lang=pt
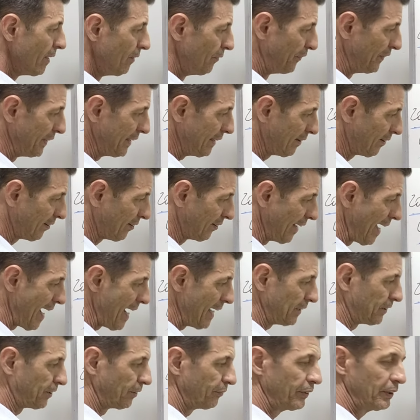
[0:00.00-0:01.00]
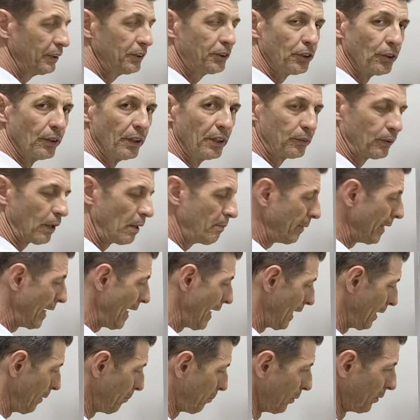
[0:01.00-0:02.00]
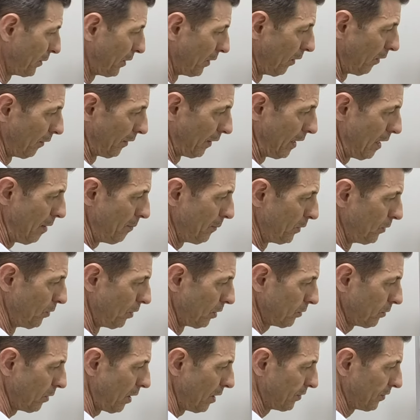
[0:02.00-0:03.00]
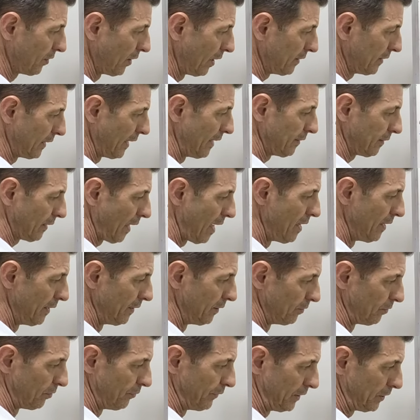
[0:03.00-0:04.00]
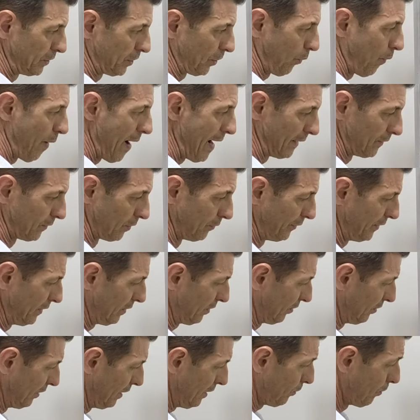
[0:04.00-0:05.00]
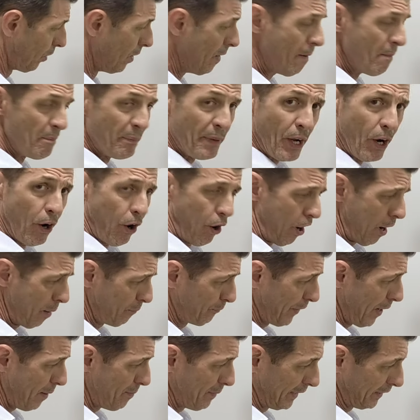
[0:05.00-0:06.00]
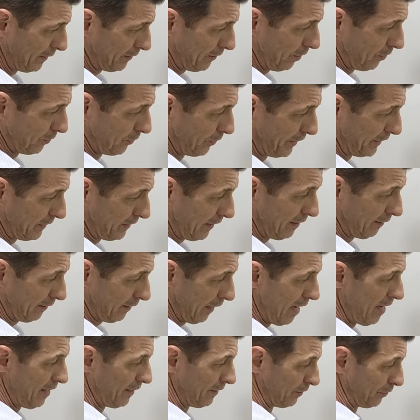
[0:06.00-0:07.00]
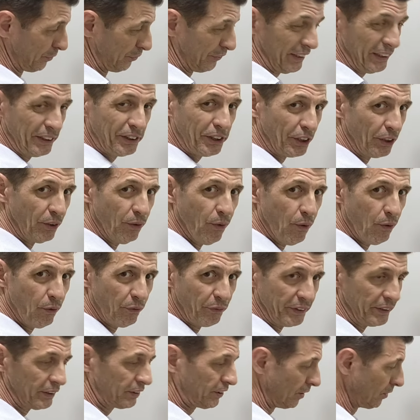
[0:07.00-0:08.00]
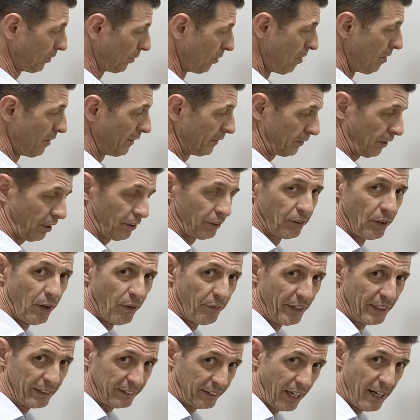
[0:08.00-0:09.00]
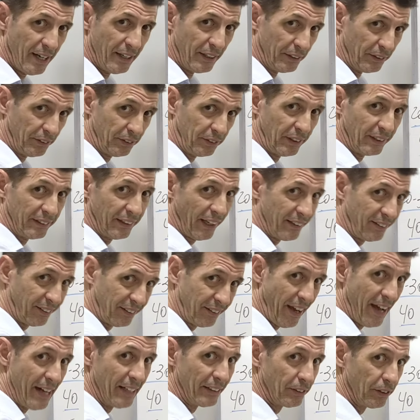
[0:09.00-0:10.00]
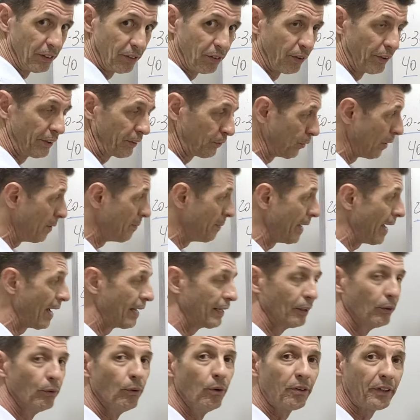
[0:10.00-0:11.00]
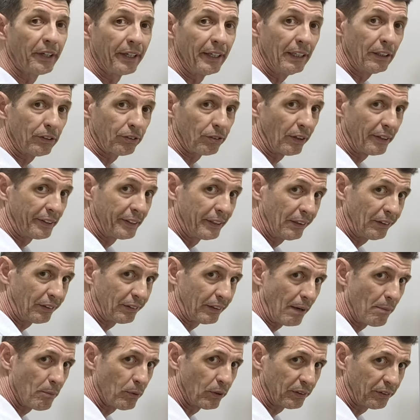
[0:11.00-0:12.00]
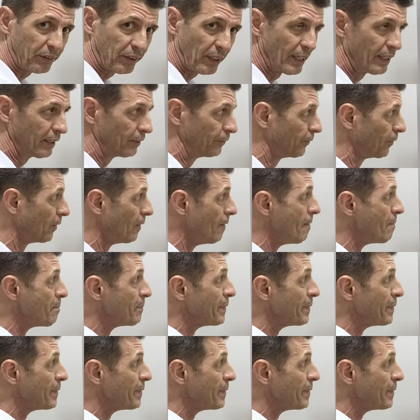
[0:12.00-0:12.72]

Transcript: 27, 28 ml por quilograma minuto. Aos 70 anos, 24, 25 Obviamente, aos 80 anos, 21, 22, aos 90 anos, 17, 18 ml. O que isso aqui está mostrando?